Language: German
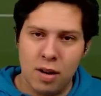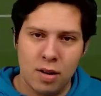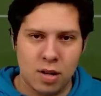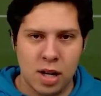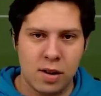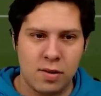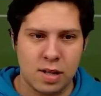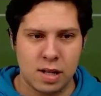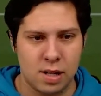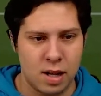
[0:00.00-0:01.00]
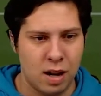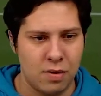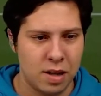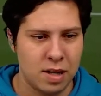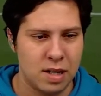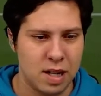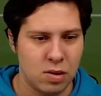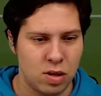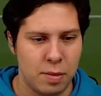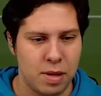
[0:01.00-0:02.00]
äh, ich hatte ja wie gesagt den Anfang
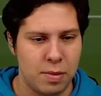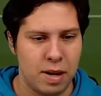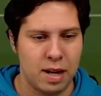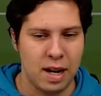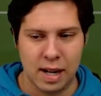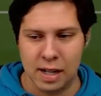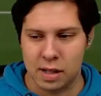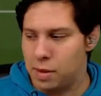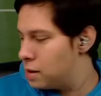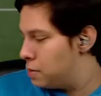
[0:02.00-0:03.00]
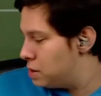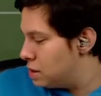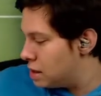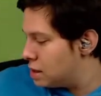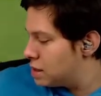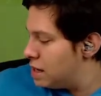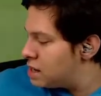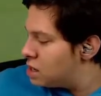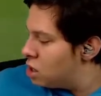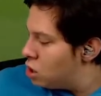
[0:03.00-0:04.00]
gedreht und habe dann mal einen kleinen Cut gemacht, bis es jetzt
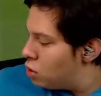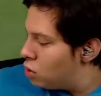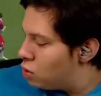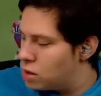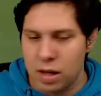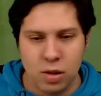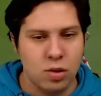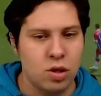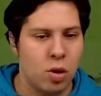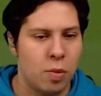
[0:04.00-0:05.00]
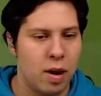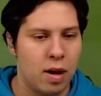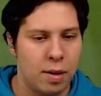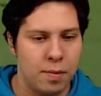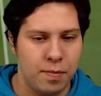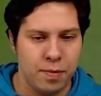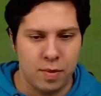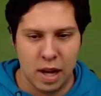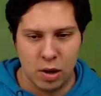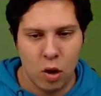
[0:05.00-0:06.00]
geht. Und dann natürlich nochmal, ähm,
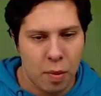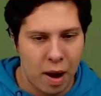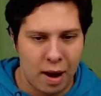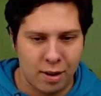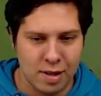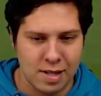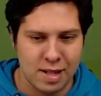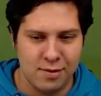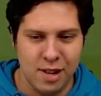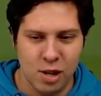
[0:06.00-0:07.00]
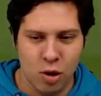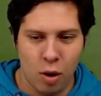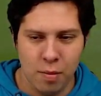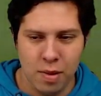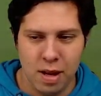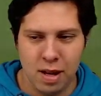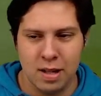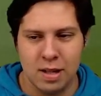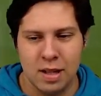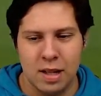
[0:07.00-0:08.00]
ja, nochmal quasi willkommen hier
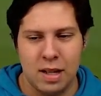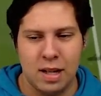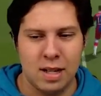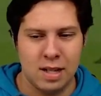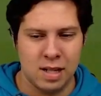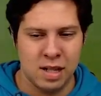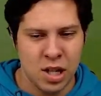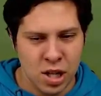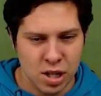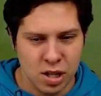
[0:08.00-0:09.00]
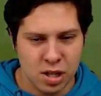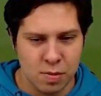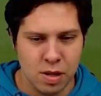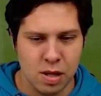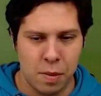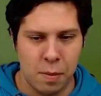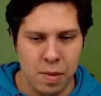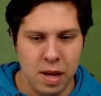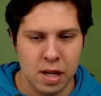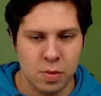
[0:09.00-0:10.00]
in Seasons mit
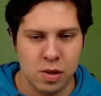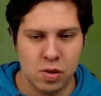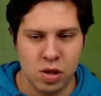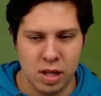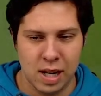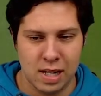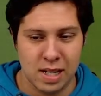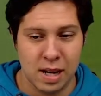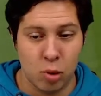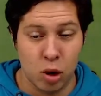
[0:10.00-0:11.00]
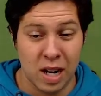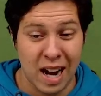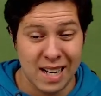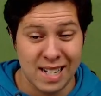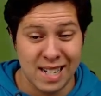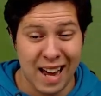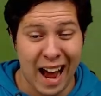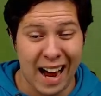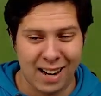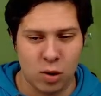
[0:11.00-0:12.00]
mir. Ich bin natürlich in Liga 10, habe noch, kein
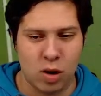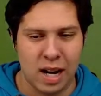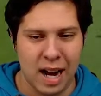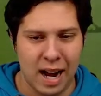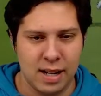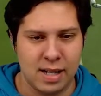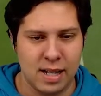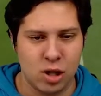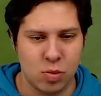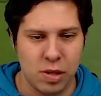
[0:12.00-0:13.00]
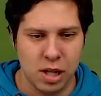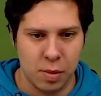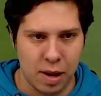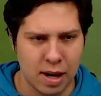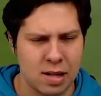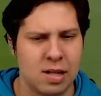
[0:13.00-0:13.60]
äh, noch kein einziges Spiel gemacht.